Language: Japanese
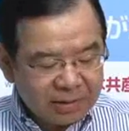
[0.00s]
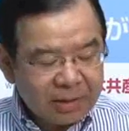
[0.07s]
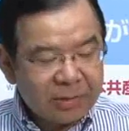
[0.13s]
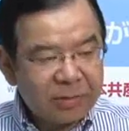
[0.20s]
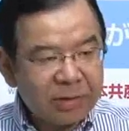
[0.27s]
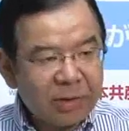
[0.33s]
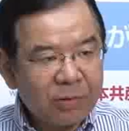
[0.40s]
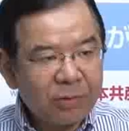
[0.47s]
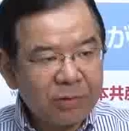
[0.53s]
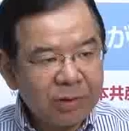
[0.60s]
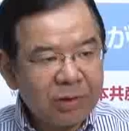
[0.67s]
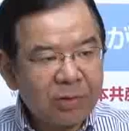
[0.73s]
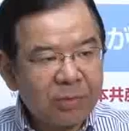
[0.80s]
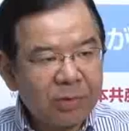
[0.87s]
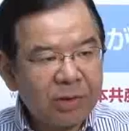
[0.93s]
でそれが本
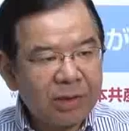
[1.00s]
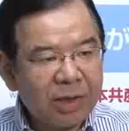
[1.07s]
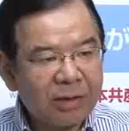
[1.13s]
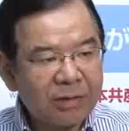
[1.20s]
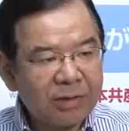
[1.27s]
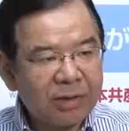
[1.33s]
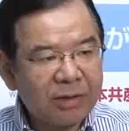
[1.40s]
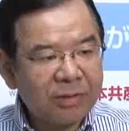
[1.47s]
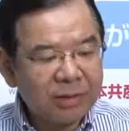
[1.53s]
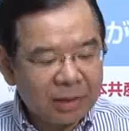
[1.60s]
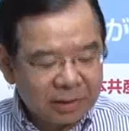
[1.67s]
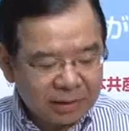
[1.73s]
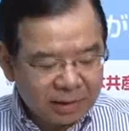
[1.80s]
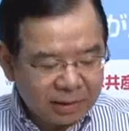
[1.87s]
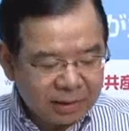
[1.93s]
気のものであるっていうん
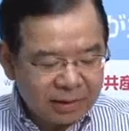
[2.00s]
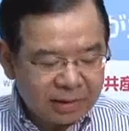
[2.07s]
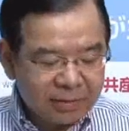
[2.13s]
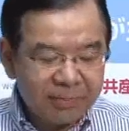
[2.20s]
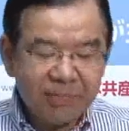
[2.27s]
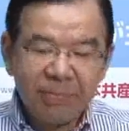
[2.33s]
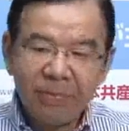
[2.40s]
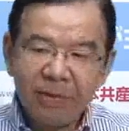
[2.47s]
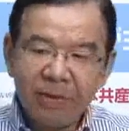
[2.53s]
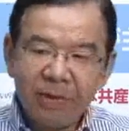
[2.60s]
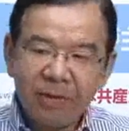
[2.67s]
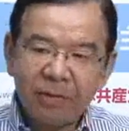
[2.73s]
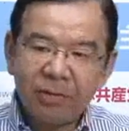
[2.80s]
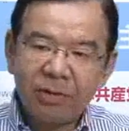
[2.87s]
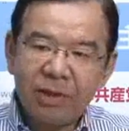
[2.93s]
だったら
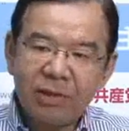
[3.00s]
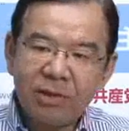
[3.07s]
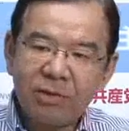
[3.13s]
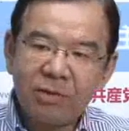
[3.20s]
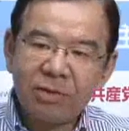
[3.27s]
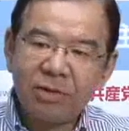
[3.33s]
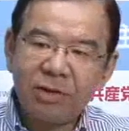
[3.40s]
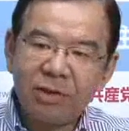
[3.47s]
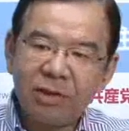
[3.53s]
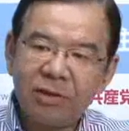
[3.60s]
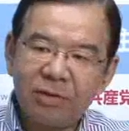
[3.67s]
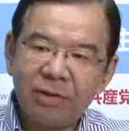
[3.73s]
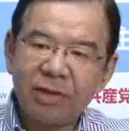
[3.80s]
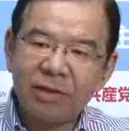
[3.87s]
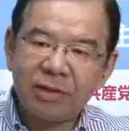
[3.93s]
このテストの実
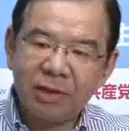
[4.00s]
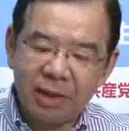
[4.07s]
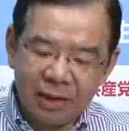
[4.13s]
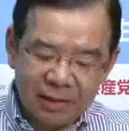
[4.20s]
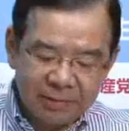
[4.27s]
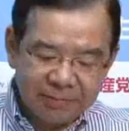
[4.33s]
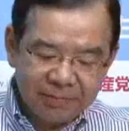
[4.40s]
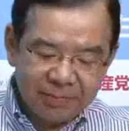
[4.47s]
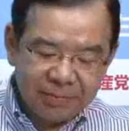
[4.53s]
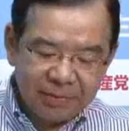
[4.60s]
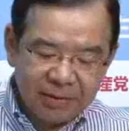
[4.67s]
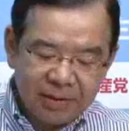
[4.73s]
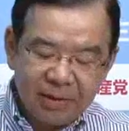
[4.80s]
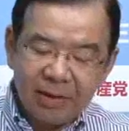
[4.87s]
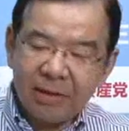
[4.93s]
施はですね、
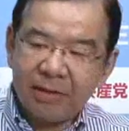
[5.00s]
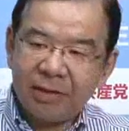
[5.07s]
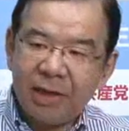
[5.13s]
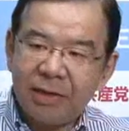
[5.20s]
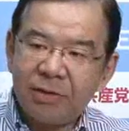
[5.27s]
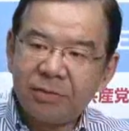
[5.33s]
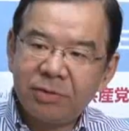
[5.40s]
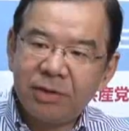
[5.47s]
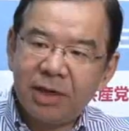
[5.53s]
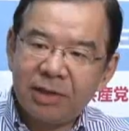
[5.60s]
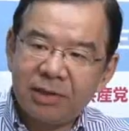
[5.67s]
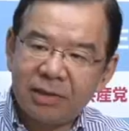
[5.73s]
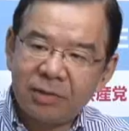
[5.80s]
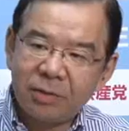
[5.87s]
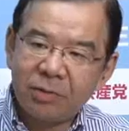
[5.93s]
電力
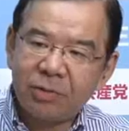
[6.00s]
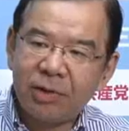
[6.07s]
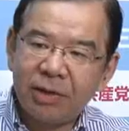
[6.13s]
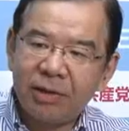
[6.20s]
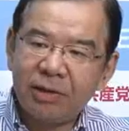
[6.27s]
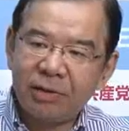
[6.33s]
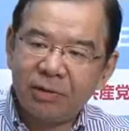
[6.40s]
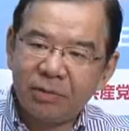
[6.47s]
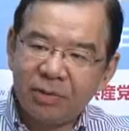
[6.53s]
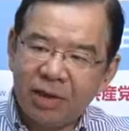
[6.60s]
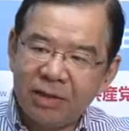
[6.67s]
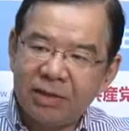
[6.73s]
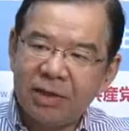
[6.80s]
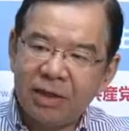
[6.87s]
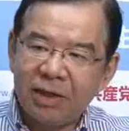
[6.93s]
会社と保安員
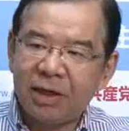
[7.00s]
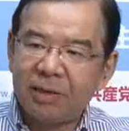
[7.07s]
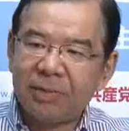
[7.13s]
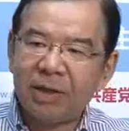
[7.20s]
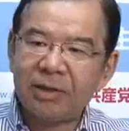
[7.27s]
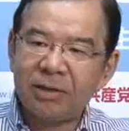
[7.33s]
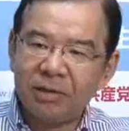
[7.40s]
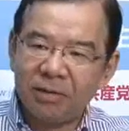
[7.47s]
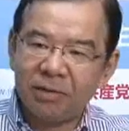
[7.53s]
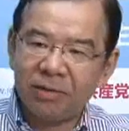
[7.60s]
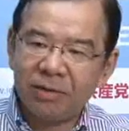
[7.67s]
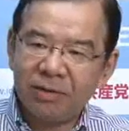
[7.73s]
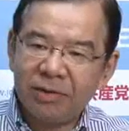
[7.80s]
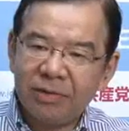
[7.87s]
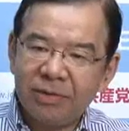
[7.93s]
と安全委員会に任せる
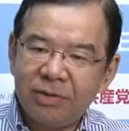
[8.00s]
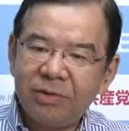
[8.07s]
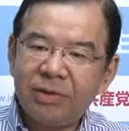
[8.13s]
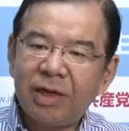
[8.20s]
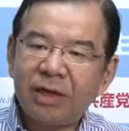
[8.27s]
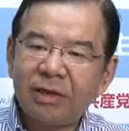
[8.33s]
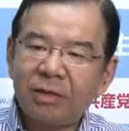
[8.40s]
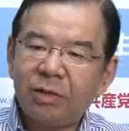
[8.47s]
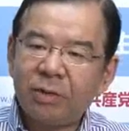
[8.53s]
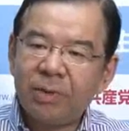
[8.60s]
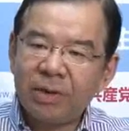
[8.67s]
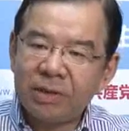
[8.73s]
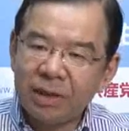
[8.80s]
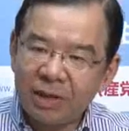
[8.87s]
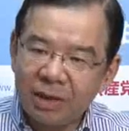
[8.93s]
というやり方を取
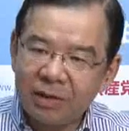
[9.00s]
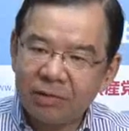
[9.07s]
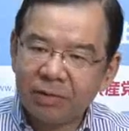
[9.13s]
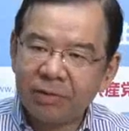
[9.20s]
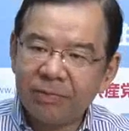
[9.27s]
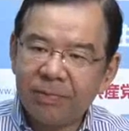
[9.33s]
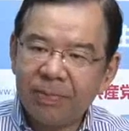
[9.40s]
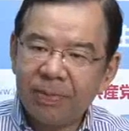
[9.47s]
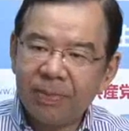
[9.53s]
るべきじゃないと。